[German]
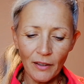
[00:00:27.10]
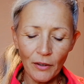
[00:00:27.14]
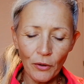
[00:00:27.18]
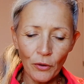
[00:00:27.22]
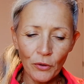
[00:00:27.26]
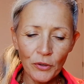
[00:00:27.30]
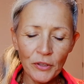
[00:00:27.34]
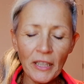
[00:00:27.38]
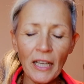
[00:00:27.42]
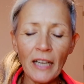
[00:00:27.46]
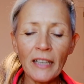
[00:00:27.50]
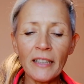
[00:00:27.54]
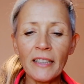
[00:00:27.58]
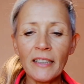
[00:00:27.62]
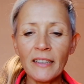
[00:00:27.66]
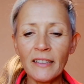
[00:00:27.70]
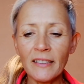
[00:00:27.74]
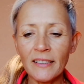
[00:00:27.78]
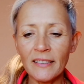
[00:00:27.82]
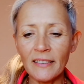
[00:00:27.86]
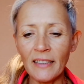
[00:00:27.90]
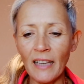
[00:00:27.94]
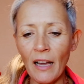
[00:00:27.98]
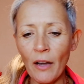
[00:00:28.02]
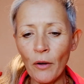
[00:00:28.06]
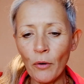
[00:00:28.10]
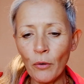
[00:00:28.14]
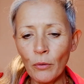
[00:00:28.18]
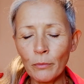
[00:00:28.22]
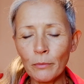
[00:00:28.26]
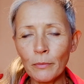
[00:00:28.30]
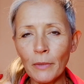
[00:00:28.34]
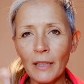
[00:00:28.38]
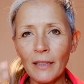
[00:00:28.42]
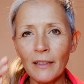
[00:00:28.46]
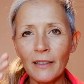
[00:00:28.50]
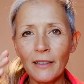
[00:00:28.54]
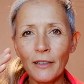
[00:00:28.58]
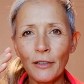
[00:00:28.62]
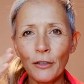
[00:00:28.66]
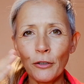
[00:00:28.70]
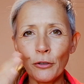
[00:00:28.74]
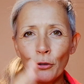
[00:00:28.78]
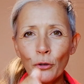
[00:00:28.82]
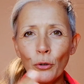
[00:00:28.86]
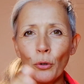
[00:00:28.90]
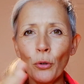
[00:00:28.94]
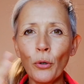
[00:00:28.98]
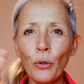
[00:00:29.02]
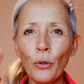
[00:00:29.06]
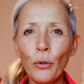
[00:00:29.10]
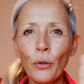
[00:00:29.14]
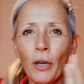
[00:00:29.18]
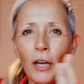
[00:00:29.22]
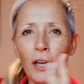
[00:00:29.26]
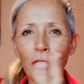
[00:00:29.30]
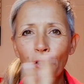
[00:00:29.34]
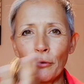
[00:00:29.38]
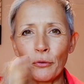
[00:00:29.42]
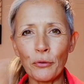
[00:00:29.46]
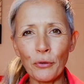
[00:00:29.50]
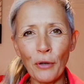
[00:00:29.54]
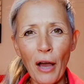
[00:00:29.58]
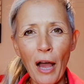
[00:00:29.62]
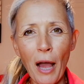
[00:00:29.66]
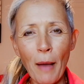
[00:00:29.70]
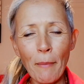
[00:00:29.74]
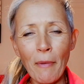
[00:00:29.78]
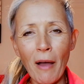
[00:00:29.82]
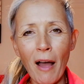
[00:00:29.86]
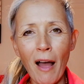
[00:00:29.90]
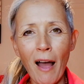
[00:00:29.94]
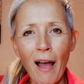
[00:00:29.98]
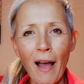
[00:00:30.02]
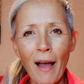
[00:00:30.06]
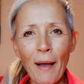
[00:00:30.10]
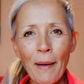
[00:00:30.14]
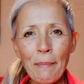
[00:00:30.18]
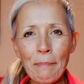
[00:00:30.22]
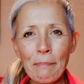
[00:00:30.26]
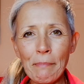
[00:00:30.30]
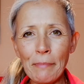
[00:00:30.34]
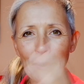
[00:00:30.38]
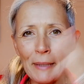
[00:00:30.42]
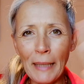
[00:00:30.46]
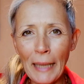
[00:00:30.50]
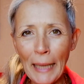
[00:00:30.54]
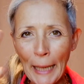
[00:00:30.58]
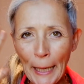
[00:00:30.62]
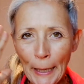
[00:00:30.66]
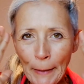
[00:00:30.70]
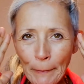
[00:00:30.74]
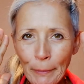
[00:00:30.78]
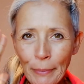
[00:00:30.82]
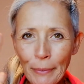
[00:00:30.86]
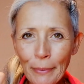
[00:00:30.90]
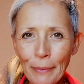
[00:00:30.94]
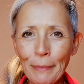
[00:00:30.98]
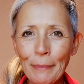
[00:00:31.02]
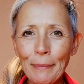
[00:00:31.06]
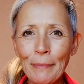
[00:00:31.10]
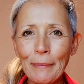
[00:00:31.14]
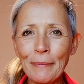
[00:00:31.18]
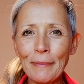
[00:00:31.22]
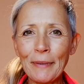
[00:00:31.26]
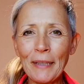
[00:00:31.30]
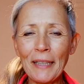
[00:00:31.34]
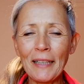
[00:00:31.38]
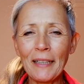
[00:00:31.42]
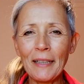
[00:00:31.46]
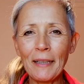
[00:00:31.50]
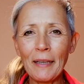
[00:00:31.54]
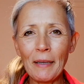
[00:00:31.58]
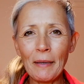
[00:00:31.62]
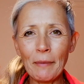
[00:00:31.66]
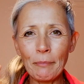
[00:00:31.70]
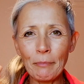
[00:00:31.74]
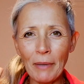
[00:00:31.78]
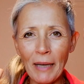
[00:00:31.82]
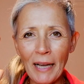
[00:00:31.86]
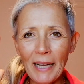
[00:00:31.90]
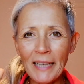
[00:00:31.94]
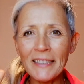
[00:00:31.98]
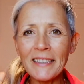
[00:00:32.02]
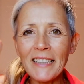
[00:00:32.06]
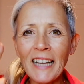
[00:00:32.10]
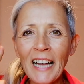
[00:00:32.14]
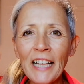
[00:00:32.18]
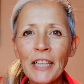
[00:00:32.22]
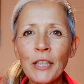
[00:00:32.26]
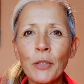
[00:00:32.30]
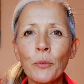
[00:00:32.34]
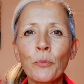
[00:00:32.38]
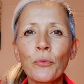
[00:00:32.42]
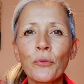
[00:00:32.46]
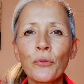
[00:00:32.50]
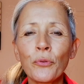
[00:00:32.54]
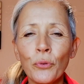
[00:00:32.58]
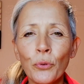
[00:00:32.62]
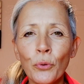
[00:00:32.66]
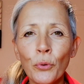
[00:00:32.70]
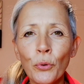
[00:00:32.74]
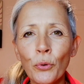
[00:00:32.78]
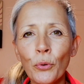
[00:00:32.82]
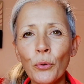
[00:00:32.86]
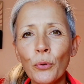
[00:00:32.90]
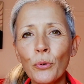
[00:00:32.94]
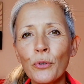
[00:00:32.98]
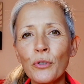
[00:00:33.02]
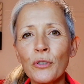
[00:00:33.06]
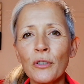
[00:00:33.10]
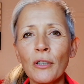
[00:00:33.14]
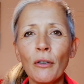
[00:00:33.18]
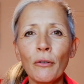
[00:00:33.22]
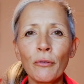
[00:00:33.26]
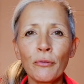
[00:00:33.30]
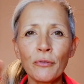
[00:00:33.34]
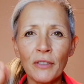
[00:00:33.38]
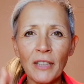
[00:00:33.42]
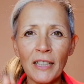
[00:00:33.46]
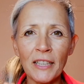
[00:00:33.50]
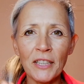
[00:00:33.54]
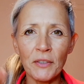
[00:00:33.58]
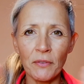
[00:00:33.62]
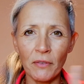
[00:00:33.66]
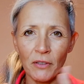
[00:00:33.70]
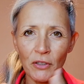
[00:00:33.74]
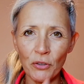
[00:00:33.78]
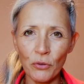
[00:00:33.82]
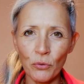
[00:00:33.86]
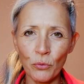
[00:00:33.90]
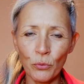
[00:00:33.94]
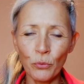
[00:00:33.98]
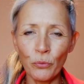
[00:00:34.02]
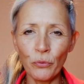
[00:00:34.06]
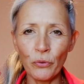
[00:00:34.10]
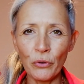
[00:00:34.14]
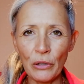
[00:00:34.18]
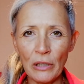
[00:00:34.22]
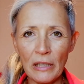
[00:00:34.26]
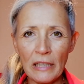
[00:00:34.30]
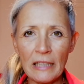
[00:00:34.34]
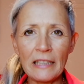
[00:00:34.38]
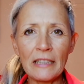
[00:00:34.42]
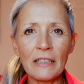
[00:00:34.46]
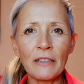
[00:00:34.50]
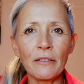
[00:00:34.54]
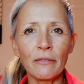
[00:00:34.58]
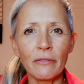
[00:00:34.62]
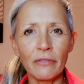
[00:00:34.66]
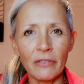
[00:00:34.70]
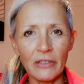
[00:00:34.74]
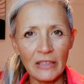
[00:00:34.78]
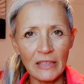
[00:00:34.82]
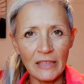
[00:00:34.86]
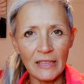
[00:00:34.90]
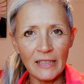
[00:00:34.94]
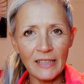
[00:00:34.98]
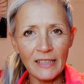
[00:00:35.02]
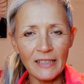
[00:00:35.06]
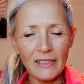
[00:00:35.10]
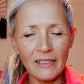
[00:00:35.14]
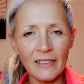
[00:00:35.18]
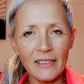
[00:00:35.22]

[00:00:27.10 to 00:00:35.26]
Und da ging es darum, no drama, bleib bei deinem Fokus auf das, was du wirklich willst.